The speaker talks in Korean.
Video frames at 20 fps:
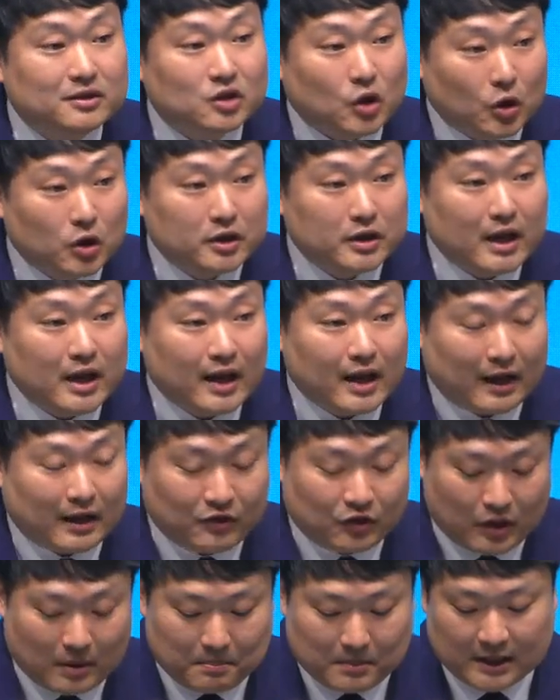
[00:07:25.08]
절대 안
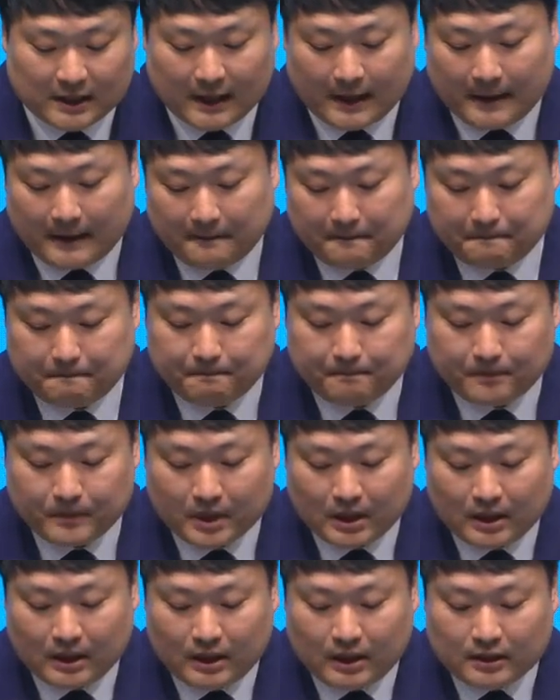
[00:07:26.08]
됩니다.
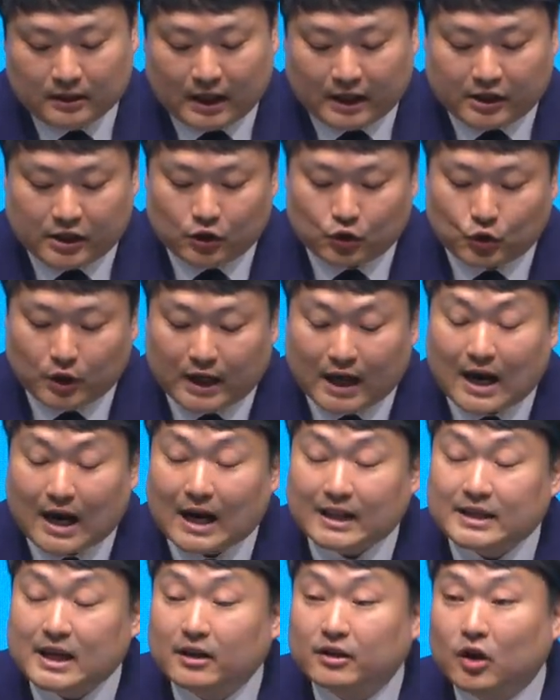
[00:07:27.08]
사실 우리가
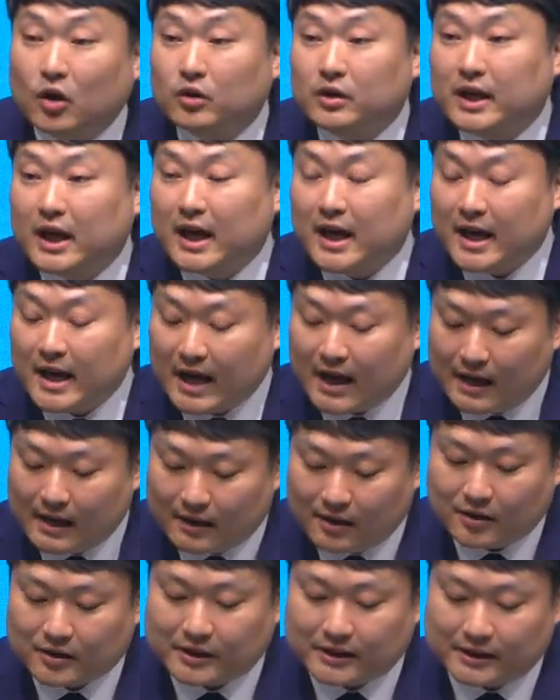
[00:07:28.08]
가장 경계해야 할
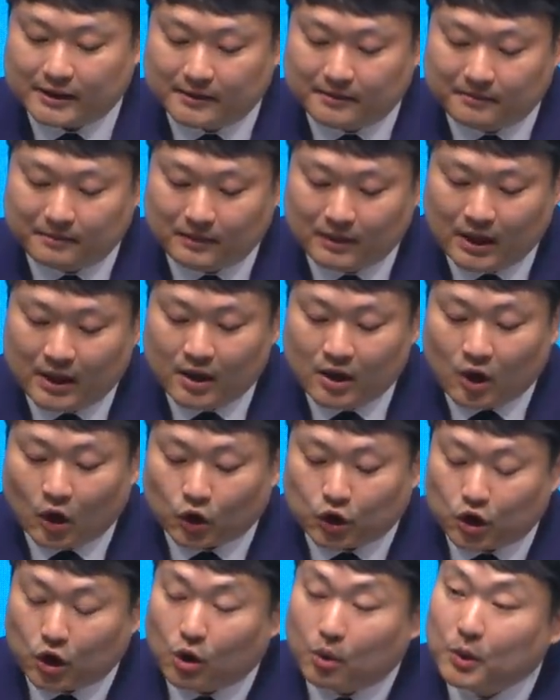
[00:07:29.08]
것은
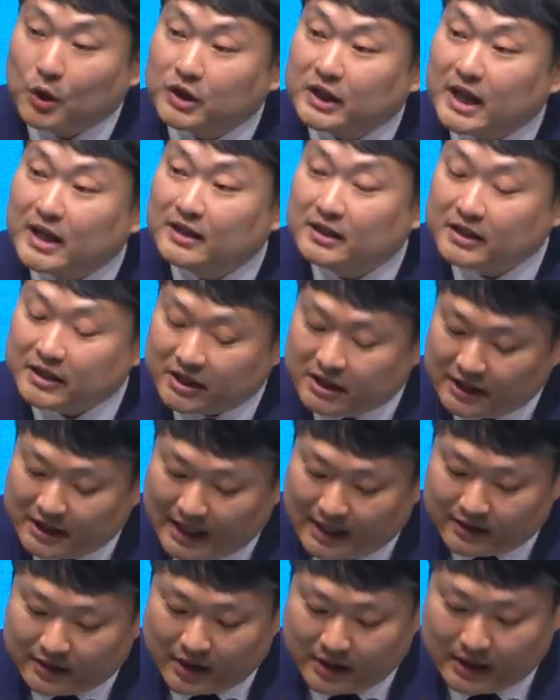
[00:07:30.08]
겉으로 볼 때는
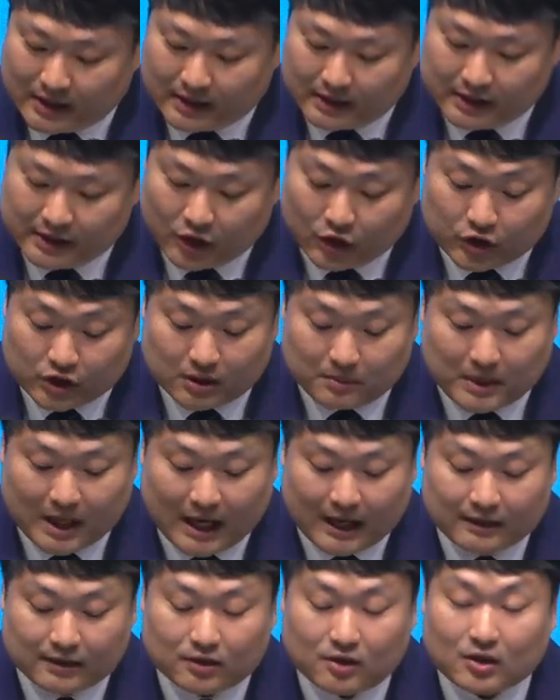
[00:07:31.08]
신앙생활을 열심히
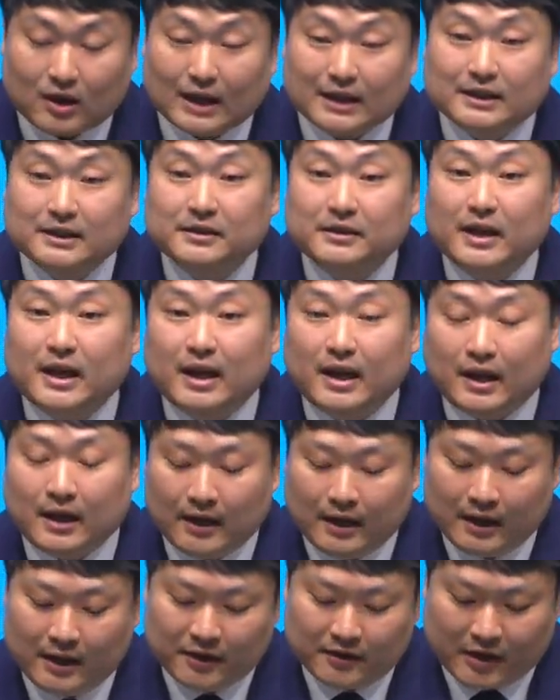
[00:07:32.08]
하는 것 같은데
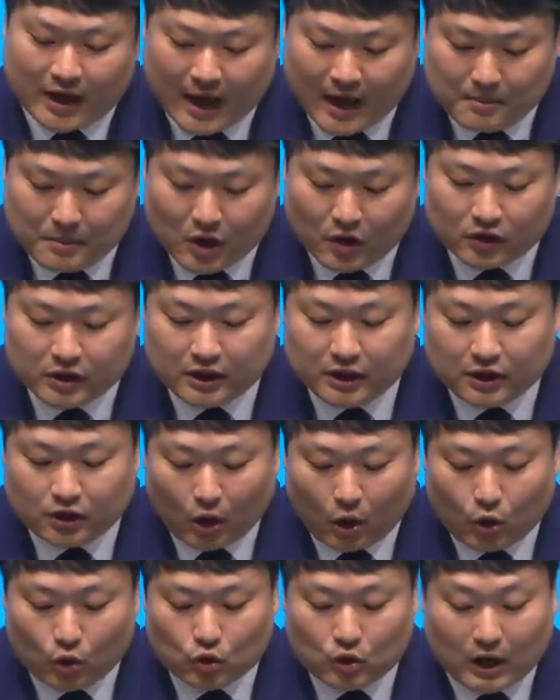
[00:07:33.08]
내면이
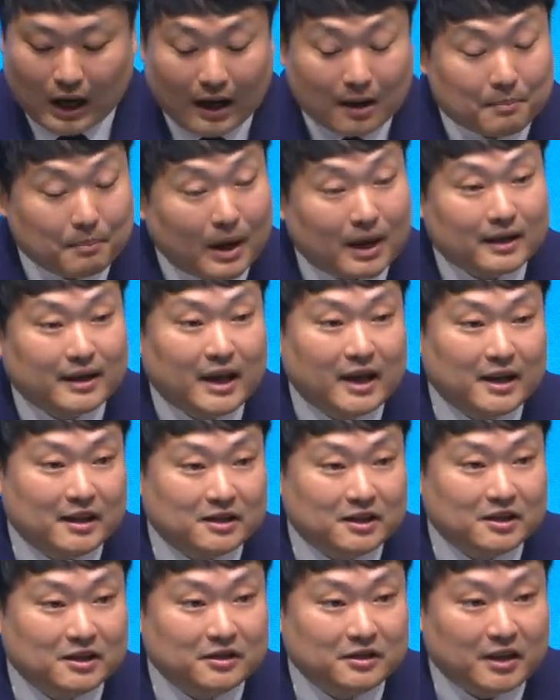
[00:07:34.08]
더욱
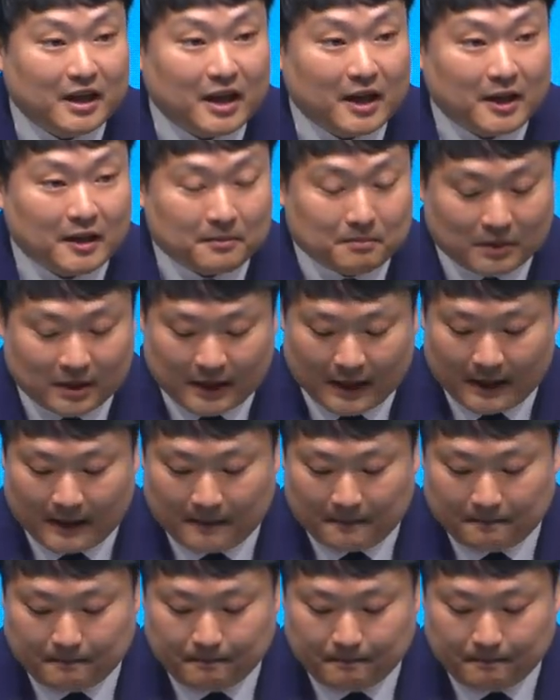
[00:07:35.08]
강팍해지는 때입니다.